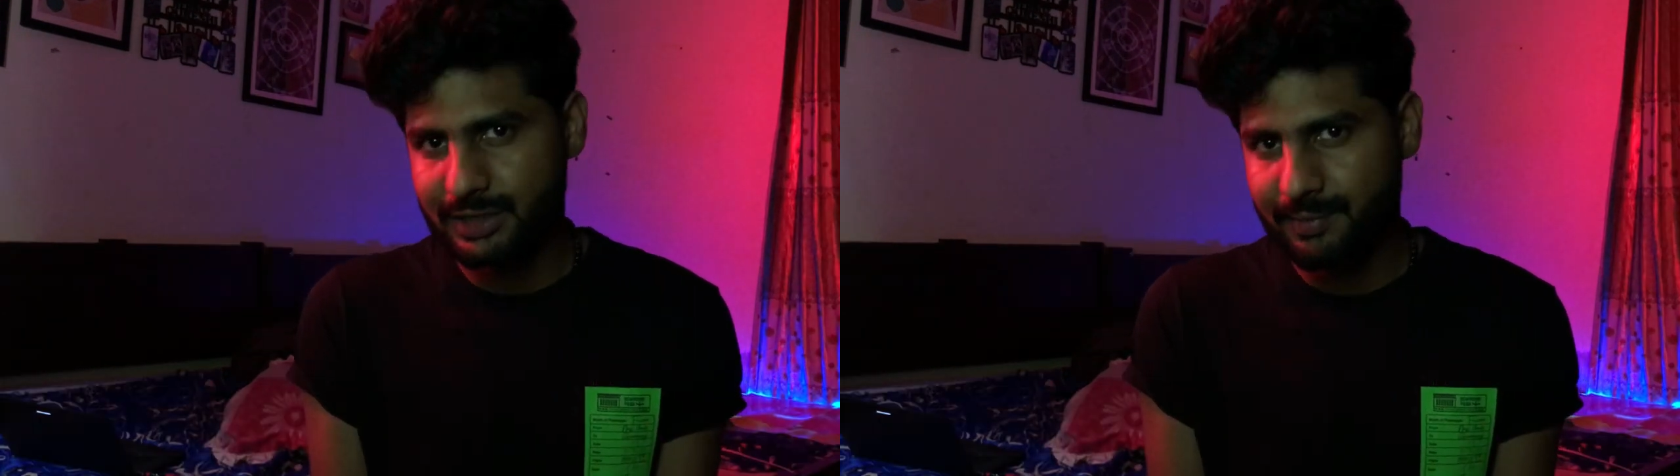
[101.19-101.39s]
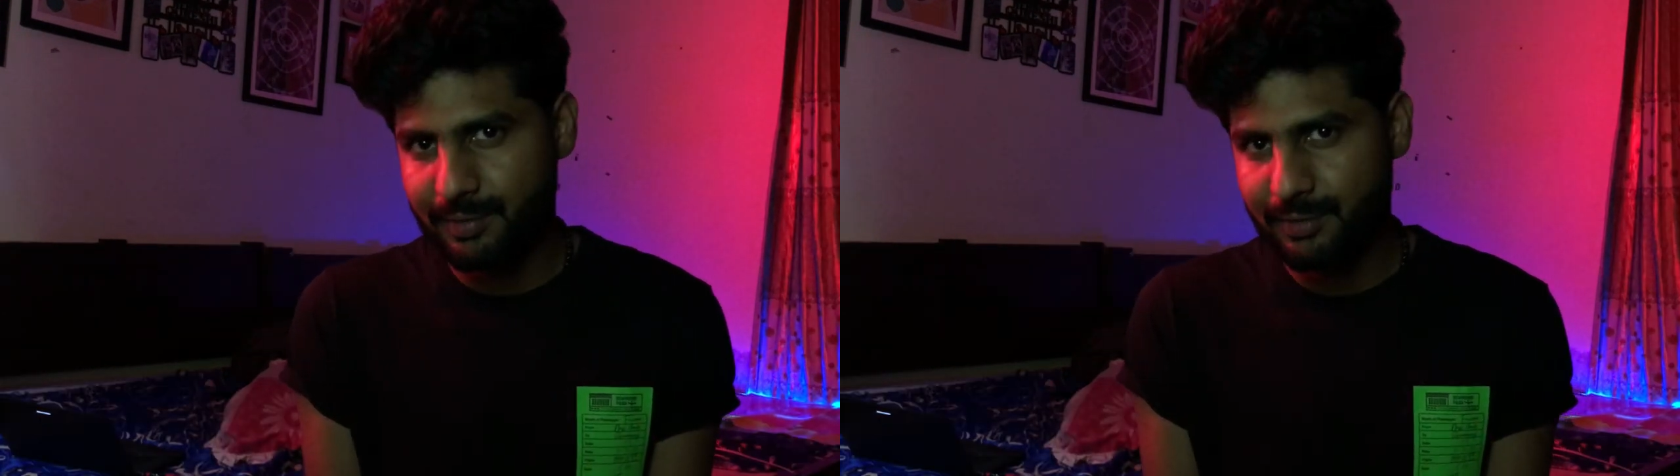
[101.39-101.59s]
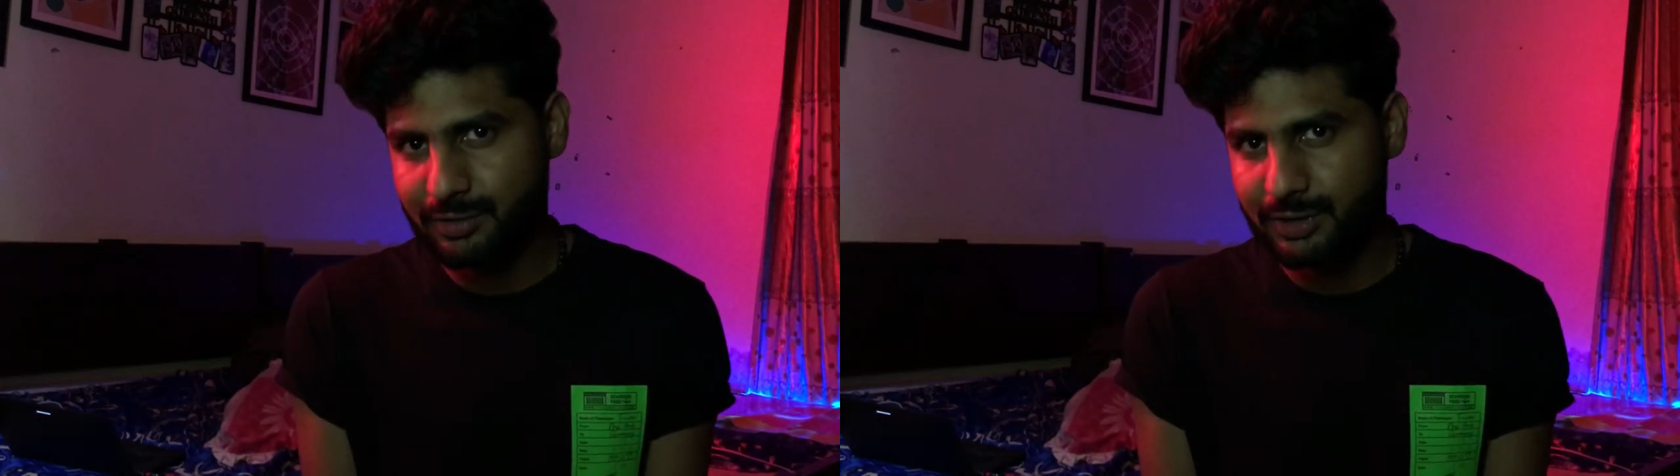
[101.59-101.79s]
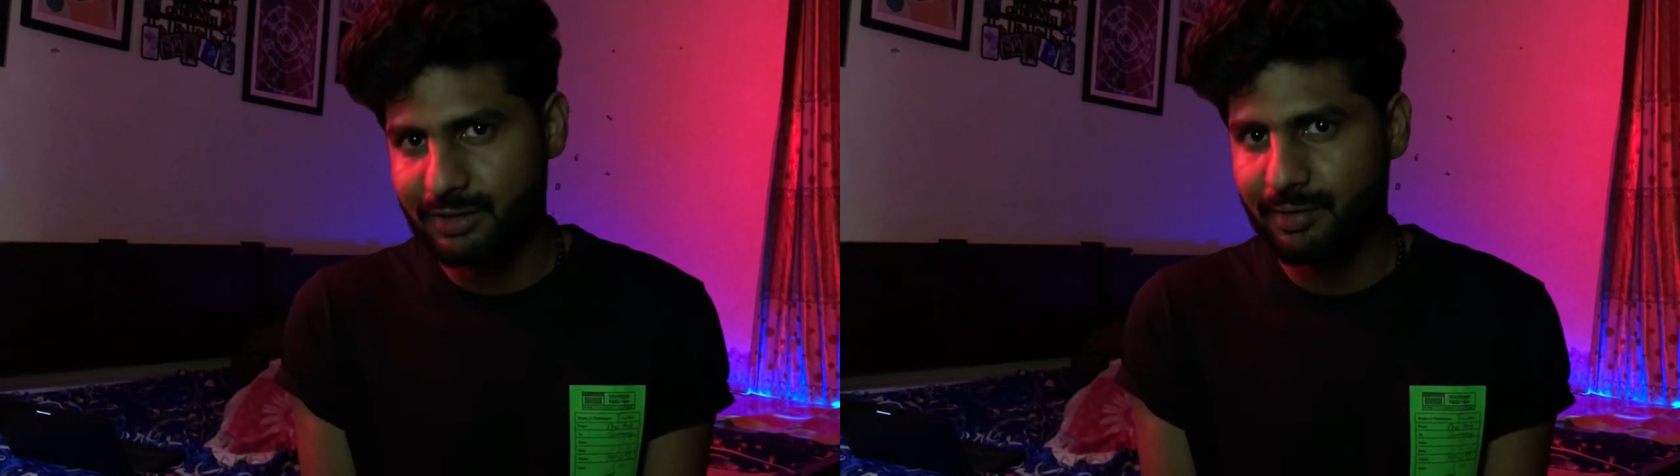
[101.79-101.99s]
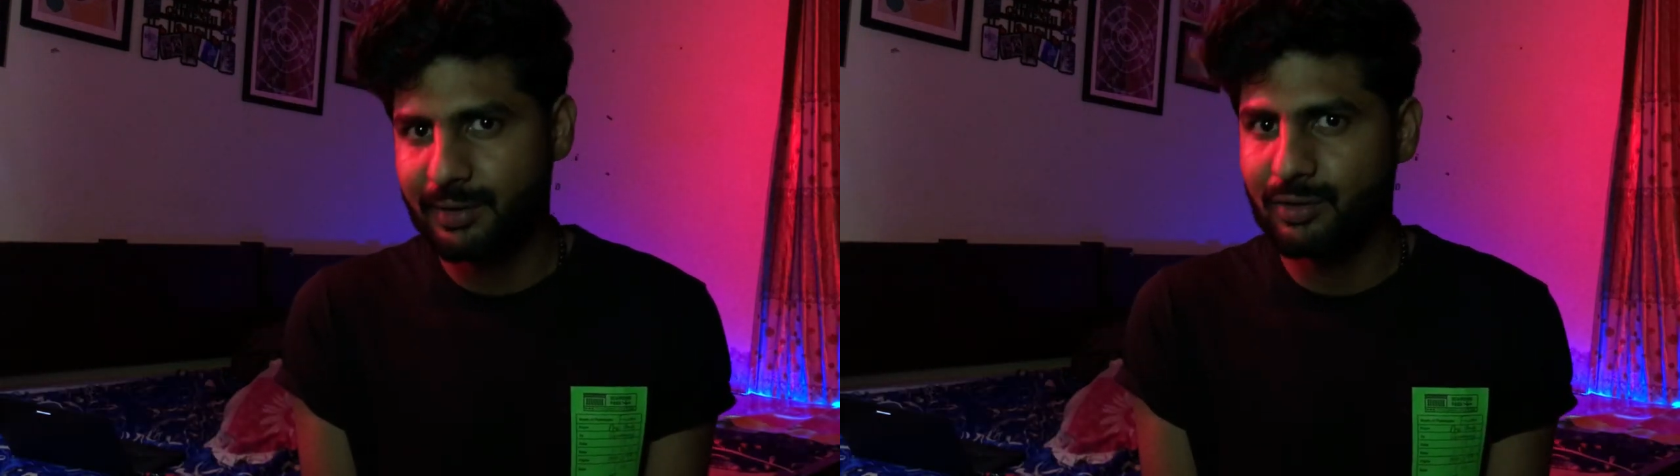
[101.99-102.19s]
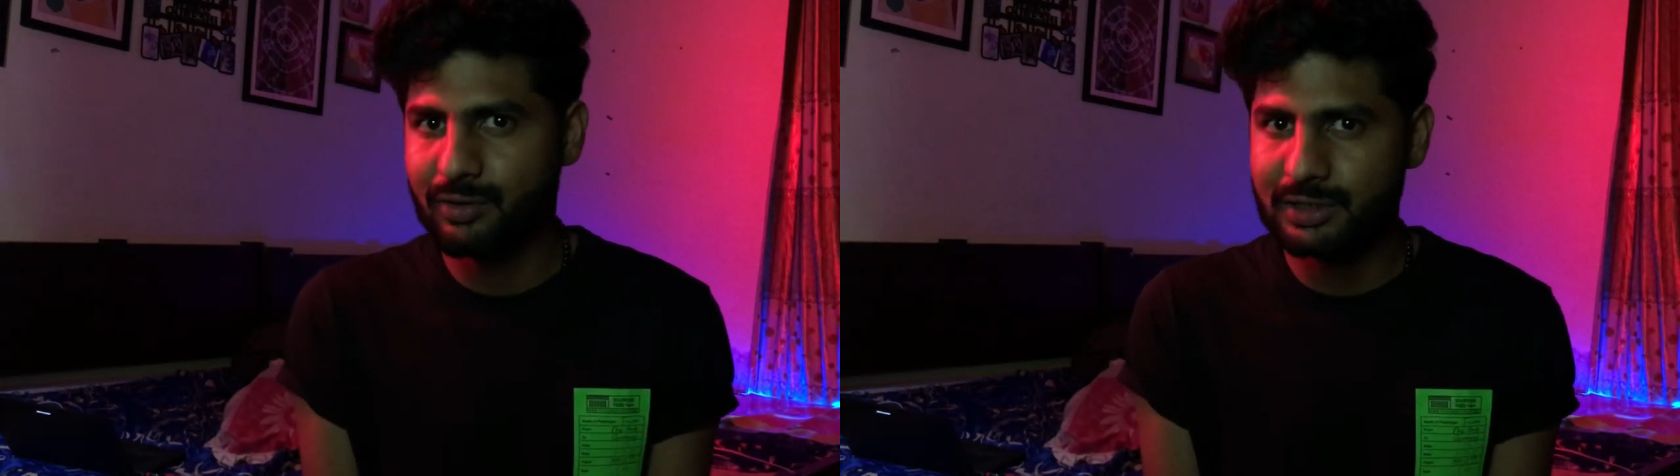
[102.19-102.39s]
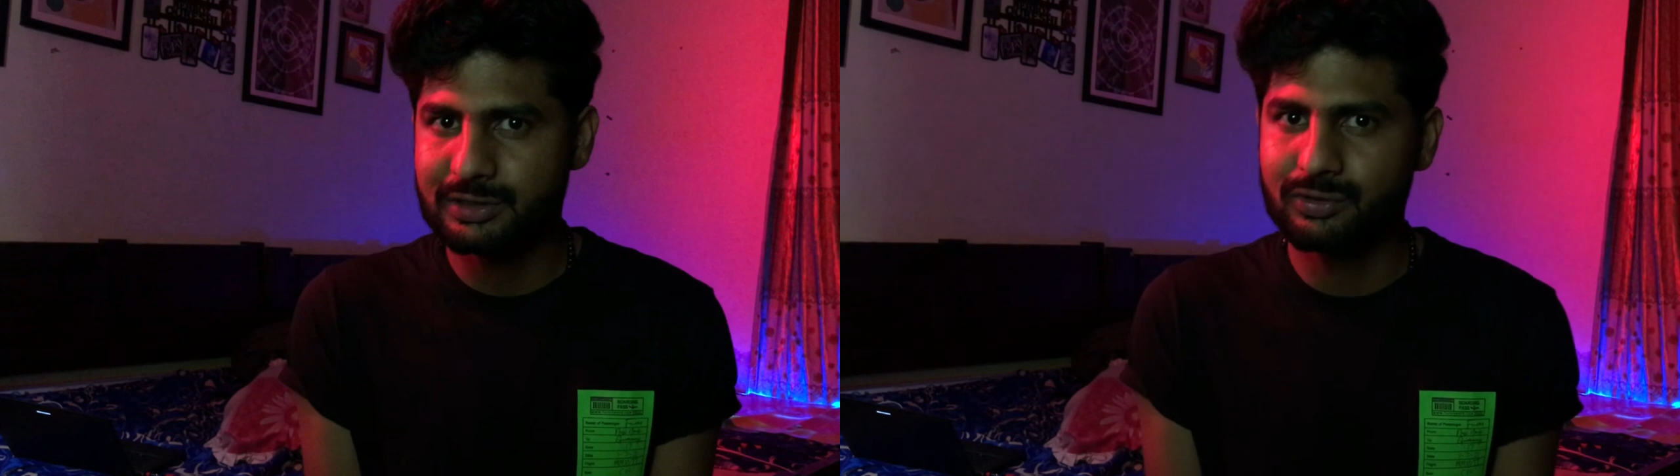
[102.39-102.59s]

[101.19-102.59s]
जहाँ पे बहुत होती है वहाँ पे लोकल